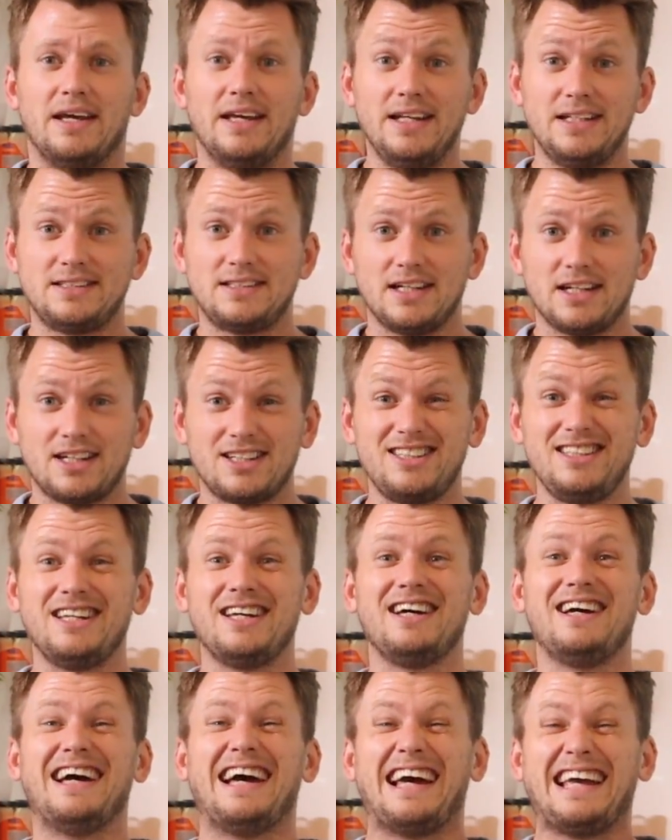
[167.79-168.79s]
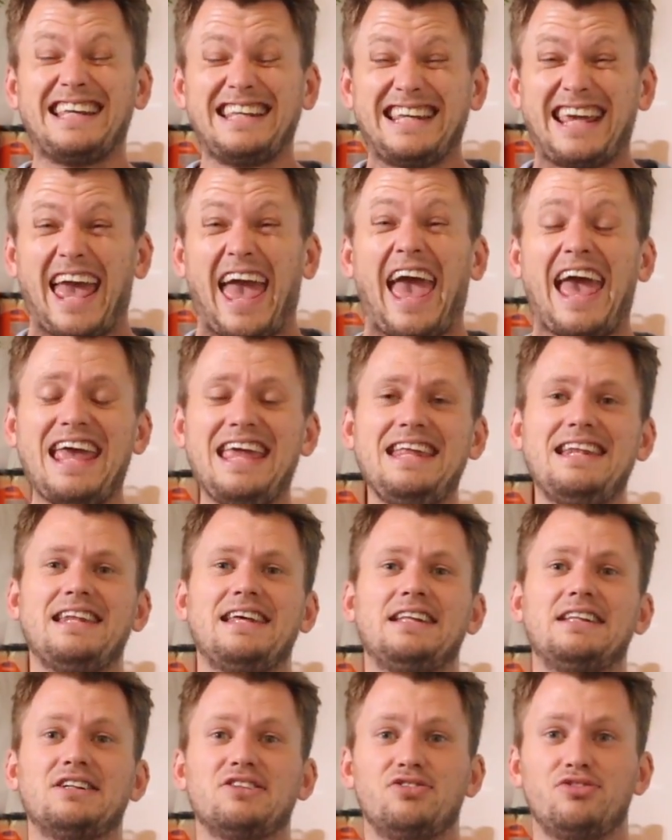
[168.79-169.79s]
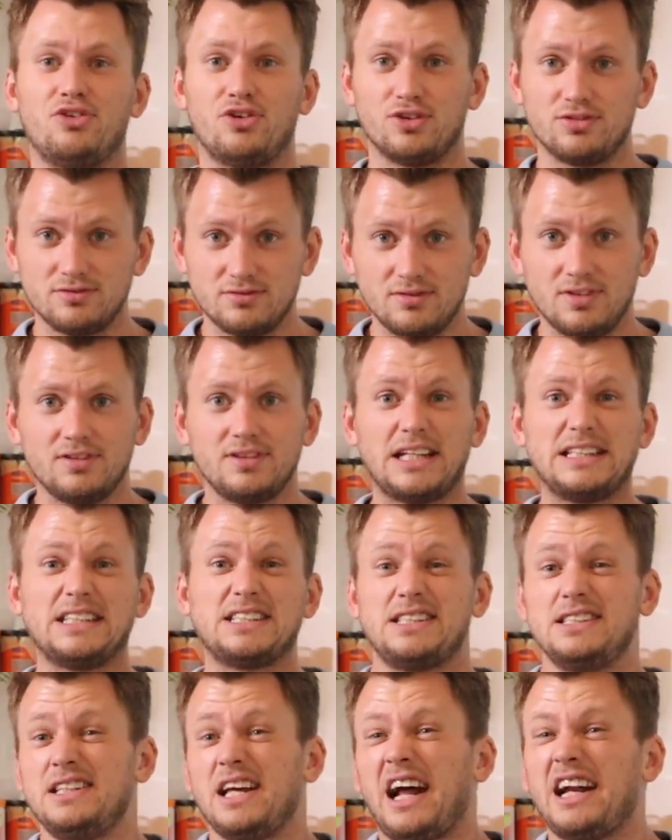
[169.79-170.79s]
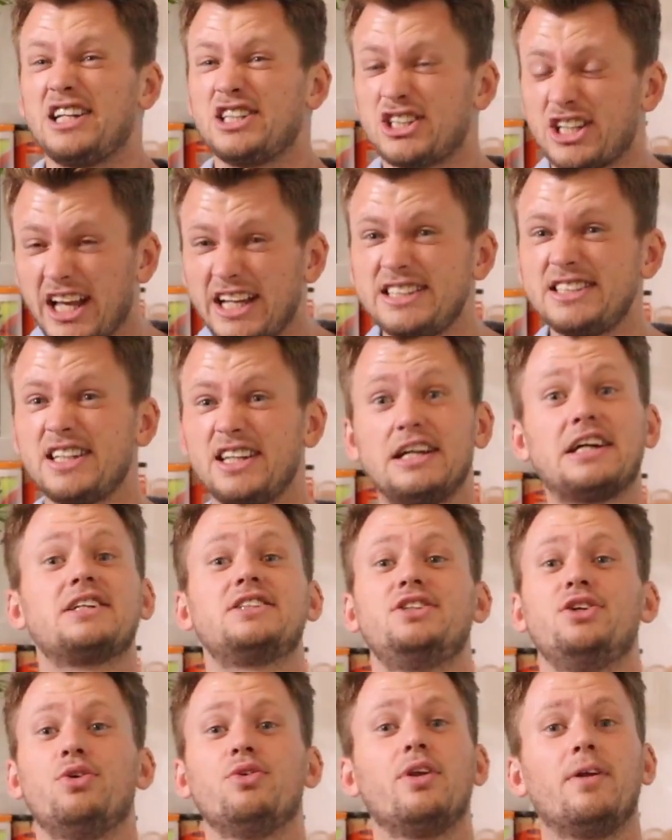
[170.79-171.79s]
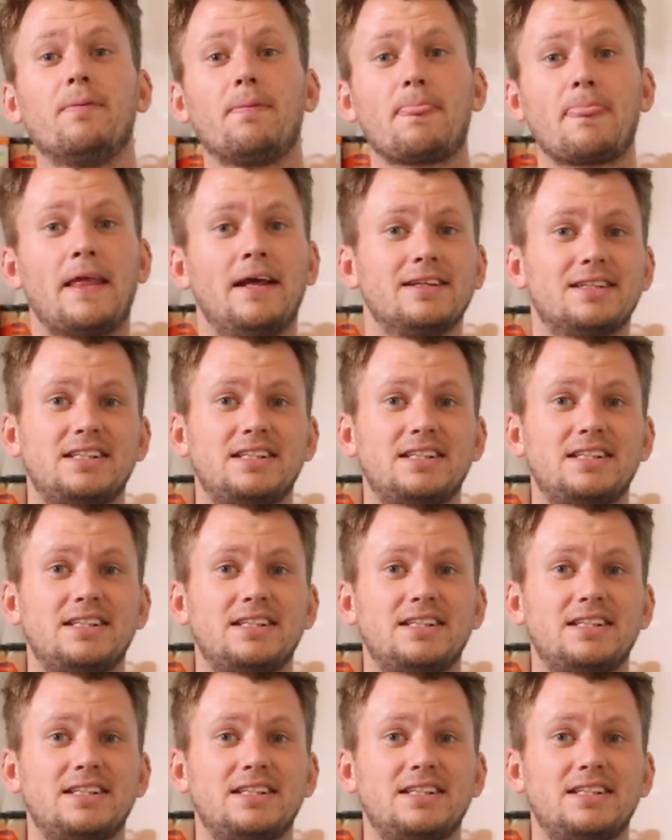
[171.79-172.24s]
Ich sage dir, keine davon, denn es sind ja alle Stressreaktionen.